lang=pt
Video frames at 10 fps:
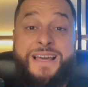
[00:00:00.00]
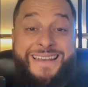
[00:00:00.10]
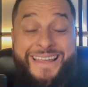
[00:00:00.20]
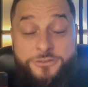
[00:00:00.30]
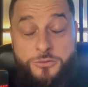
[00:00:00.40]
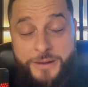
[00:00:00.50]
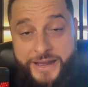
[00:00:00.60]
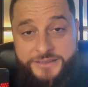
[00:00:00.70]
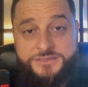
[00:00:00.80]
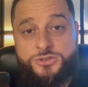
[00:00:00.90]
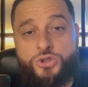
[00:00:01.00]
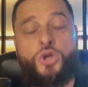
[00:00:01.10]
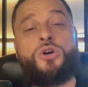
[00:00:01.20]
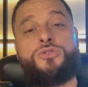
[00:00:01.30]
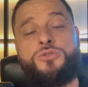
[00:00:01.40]
E além do mais,
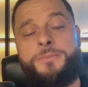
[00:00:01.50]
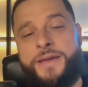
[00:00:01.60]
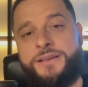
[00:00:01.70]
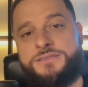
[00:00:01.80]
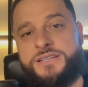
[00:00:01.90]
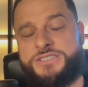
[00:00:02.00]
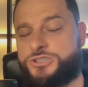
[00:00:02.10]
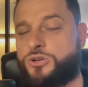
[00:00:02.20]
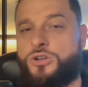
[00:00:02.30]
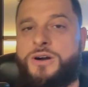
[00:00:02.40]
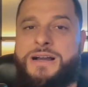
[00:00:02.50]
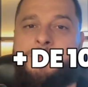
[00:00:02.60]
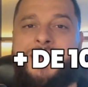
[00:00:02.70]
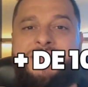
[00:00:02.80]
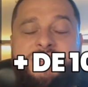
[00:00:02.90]
todo mês a gente coloca
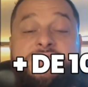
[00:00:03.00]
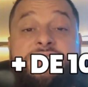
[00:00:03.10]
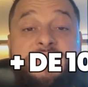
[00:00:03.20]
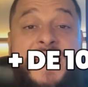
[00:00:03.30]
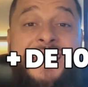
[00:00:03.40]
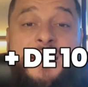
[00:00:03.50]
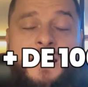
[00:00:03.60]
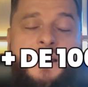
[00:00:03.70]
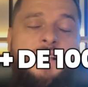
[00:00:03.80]
mais de 100